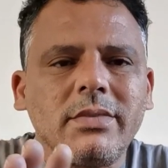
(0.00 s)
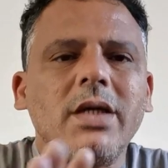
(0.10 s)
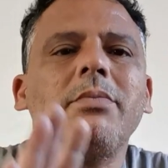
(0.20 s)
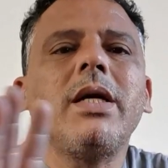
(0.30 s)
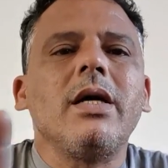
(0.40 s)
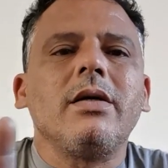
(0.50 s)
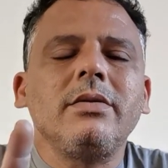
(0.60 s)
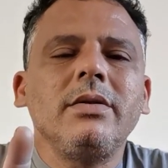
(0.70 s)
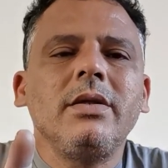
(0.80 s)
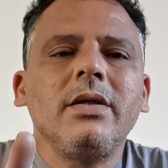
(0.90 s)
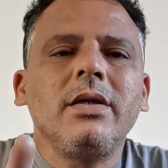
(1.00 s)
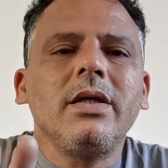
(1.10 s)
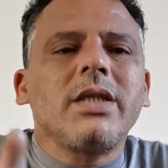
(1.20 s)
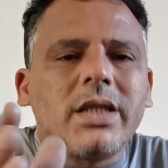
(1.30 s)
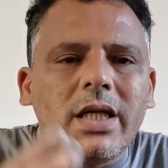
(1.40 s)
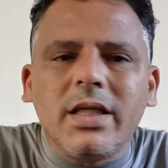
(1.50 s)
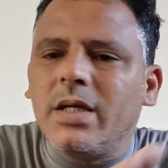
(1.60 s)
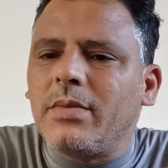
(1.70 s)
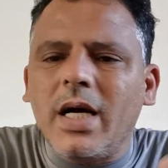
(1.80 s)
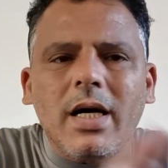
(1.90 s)
كملنا هادشي اللي
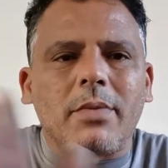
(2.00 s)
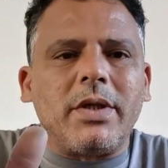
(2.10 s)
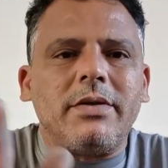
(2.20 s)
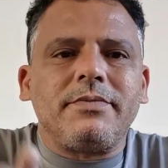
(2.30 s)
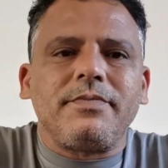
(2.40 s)
قديم كاع رمي